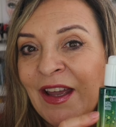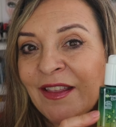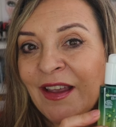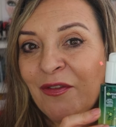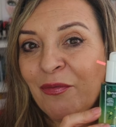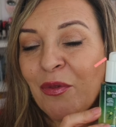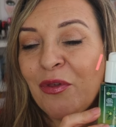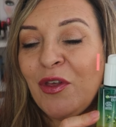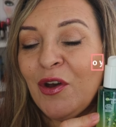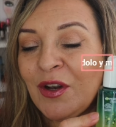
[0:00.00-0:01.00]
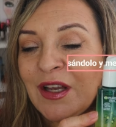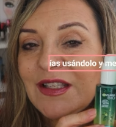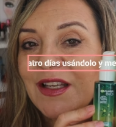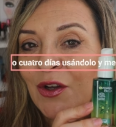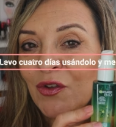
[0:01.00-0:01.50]
qué tal funciona,
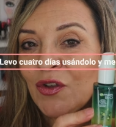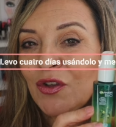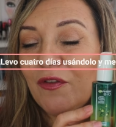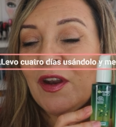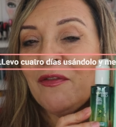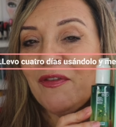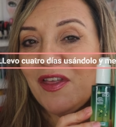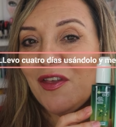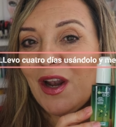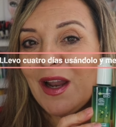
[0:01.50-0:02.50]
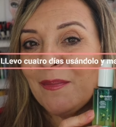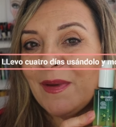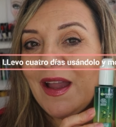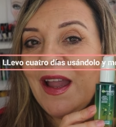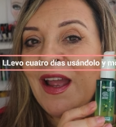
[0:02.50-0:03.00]
si nosotros otro beneficio en la
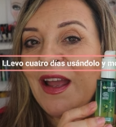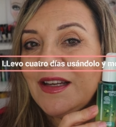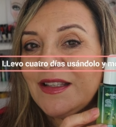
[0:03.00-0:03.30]
piel,